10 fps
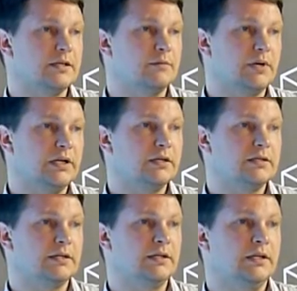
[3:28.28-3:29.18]

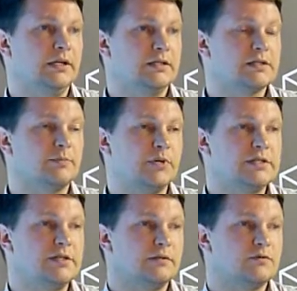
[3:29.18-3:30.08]
проекта
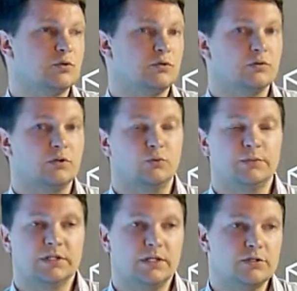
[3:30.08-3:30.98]
запросить всю эту
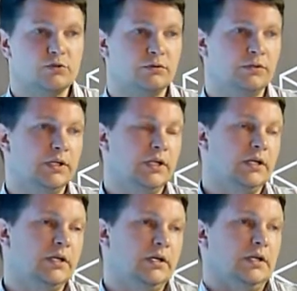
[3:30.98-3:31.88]
документацию –
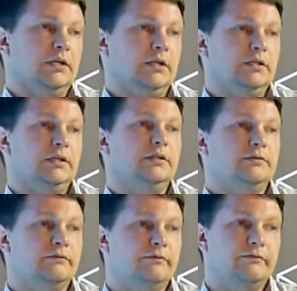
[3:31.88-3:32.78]
и
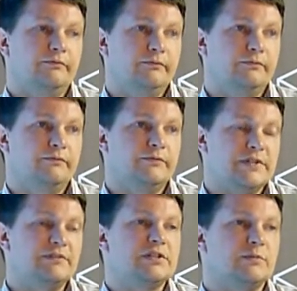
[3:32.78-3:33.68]
в
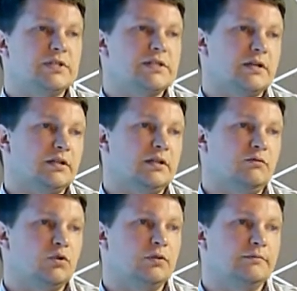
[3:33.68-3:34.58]
зависимости от
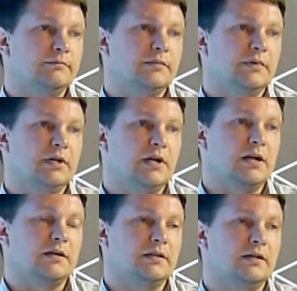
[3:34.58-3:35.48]
того,
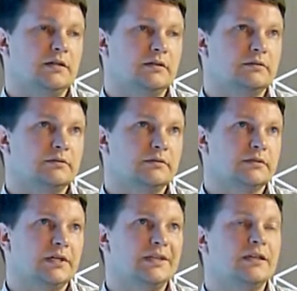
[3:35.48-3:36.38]
как она, э,
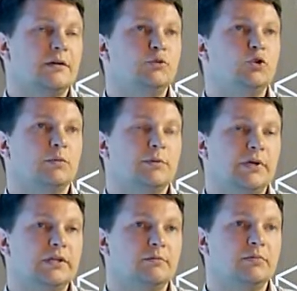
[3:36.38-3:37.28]
какие объемы по
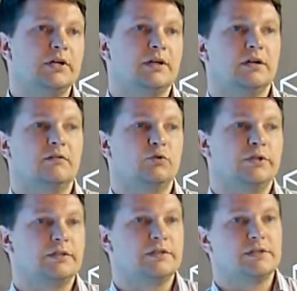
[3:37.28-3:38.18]
ней были
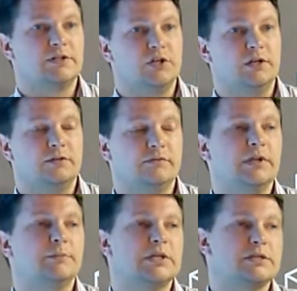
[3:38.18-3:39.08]
оговорены изначально, вы
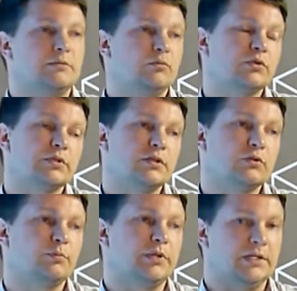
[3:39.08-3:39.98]
обязаны будете
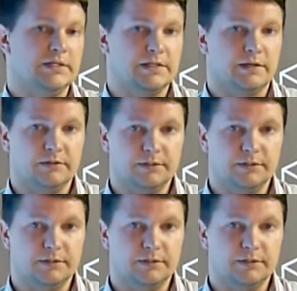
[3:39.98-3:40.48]
ее предоставить.